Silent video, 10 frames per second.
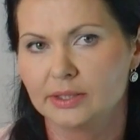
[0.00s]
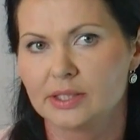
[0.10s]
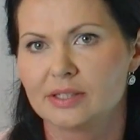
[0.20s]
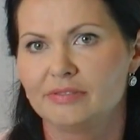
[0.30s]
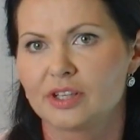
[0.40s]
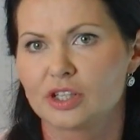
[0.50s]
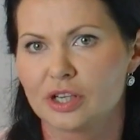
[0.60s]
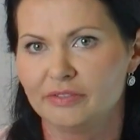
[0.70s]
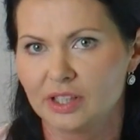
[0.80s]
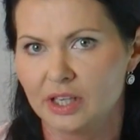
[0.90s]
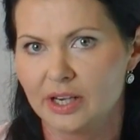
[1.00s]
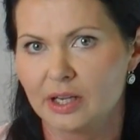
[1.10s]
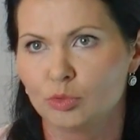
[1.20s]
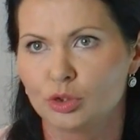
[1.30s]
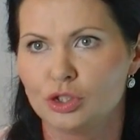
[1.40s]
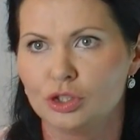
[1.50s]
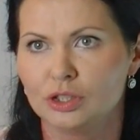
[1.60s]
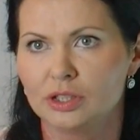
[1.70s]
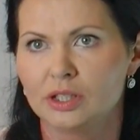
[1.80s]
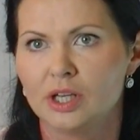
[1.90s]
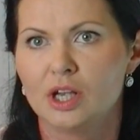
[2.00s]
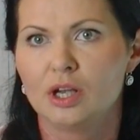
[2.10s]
GTC w Warszawie, Galeria Mociny